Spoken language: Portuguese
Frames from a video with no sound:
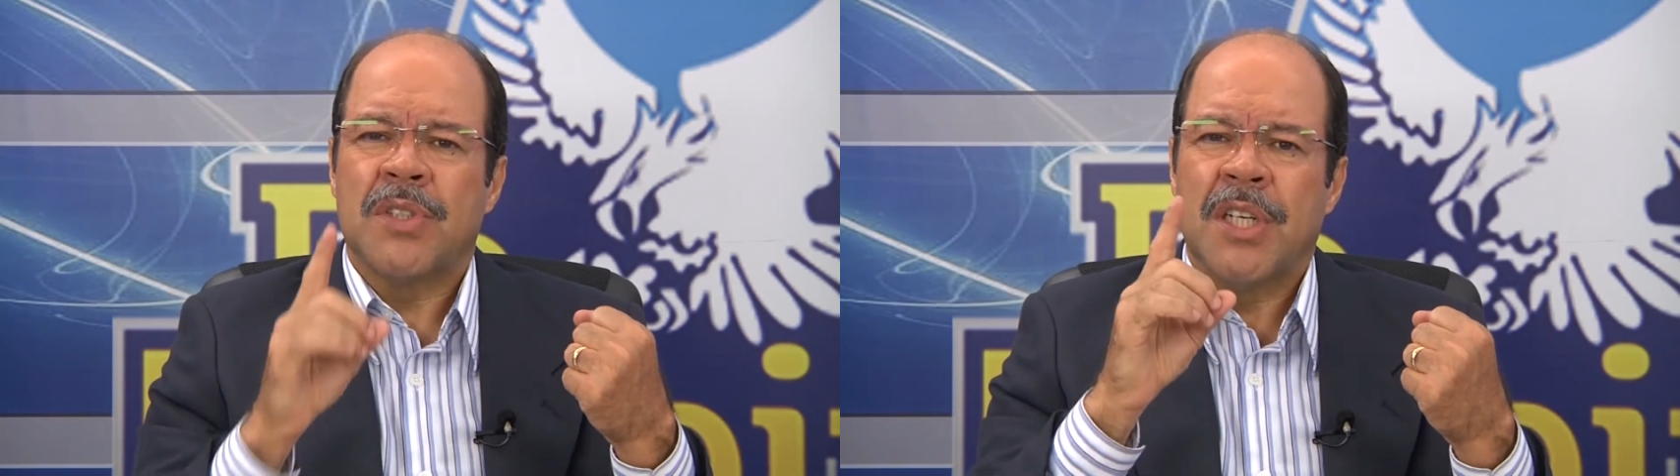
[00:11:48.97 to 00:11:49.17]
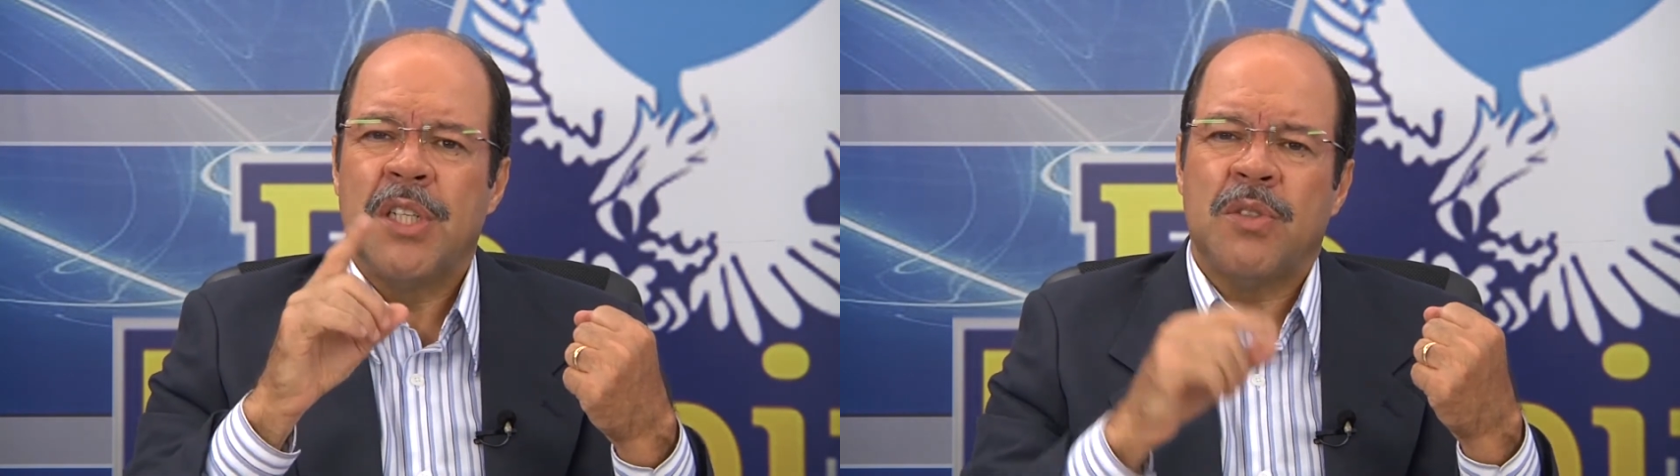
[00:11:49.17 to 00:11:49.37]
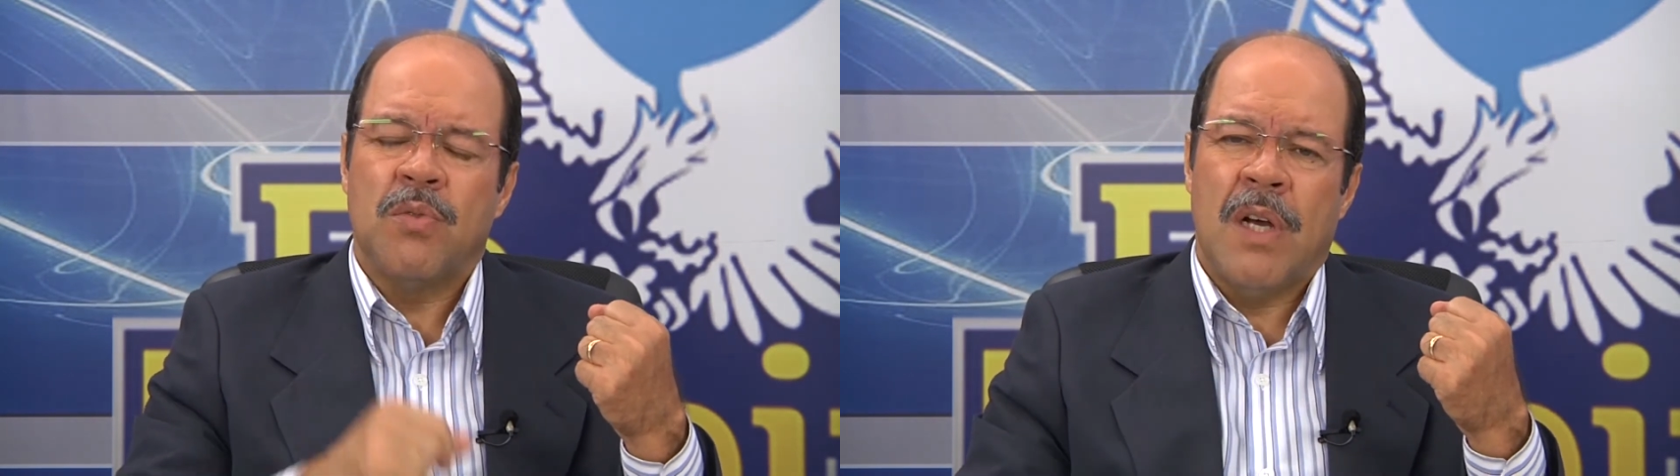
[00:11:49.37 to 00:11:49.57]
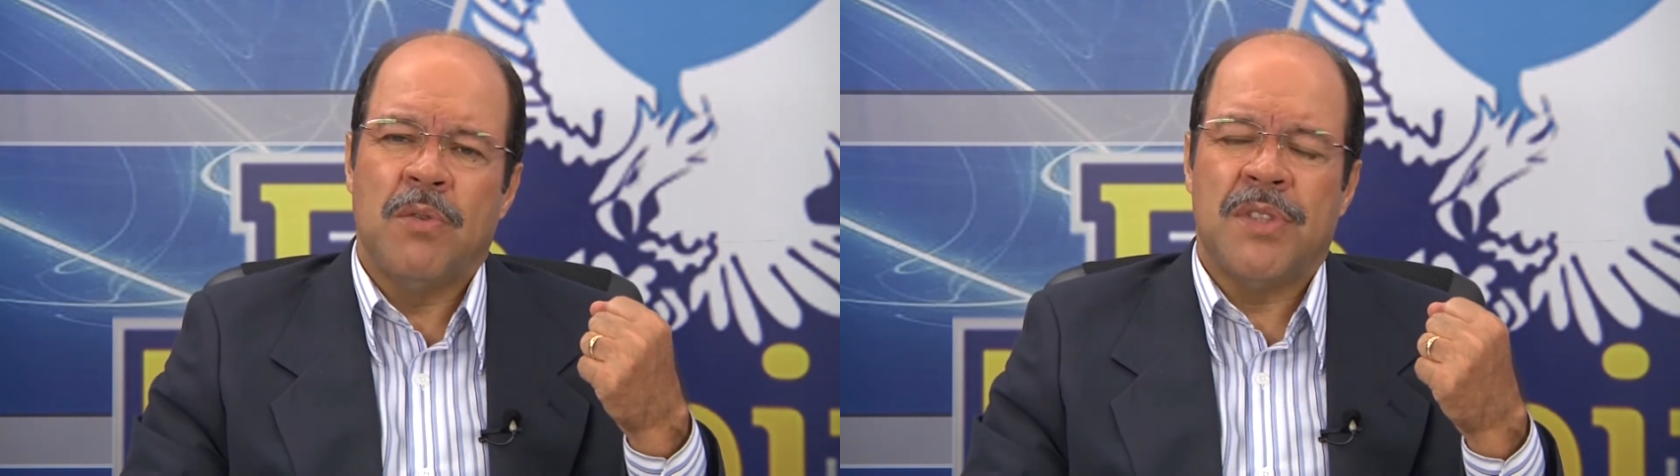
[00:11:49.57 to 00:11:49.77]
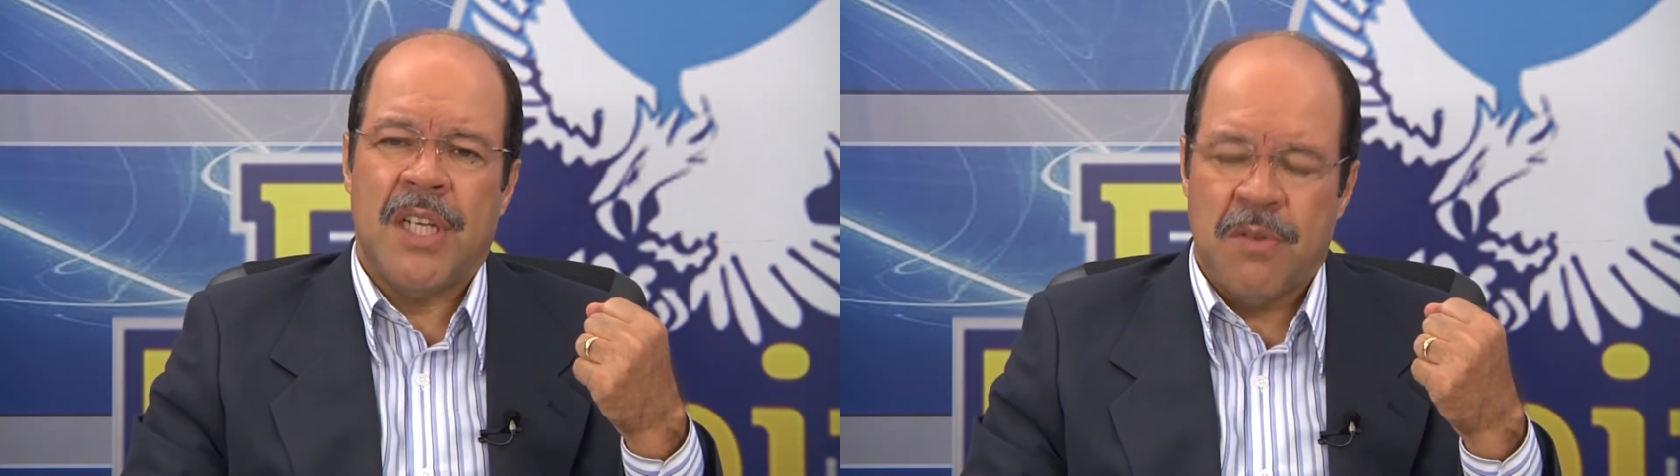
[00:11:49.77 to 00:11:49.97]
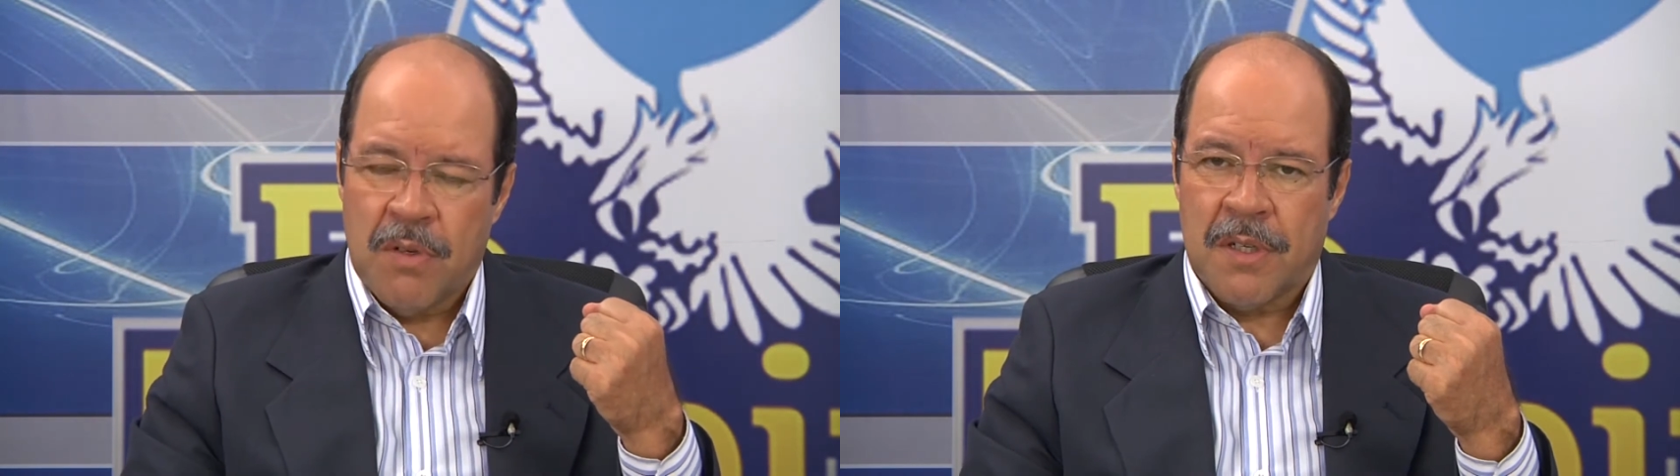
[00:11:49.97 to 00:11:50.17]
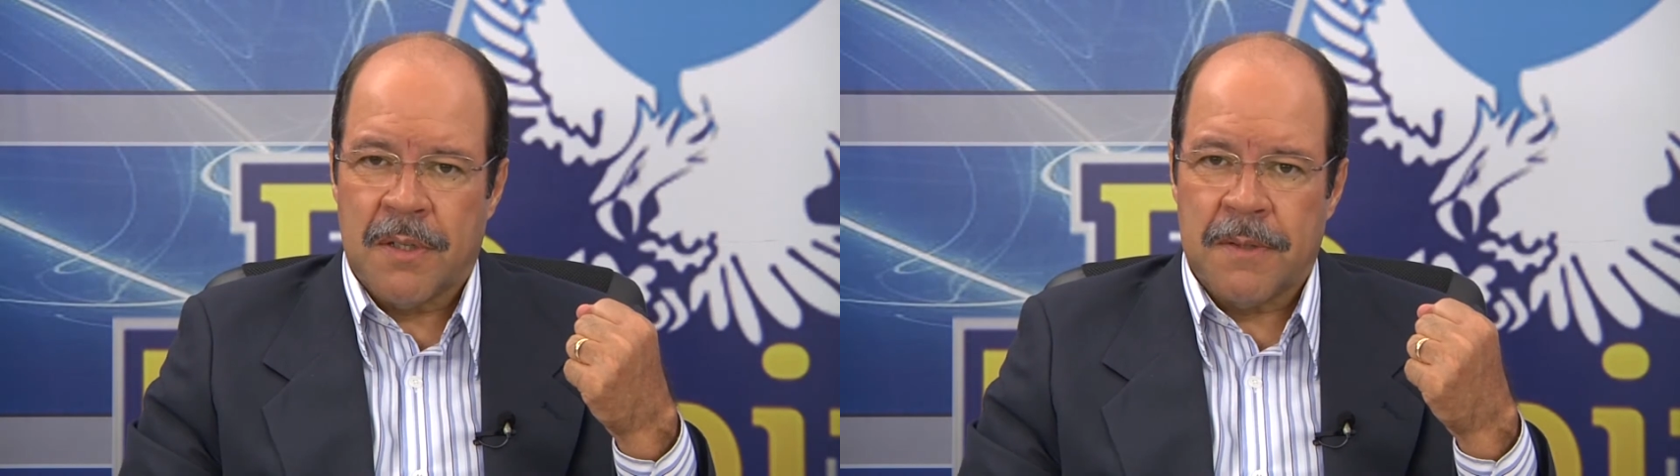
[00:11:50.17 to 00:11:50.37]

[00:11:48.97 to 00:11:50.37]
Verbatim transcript: Cristo é o Senhor.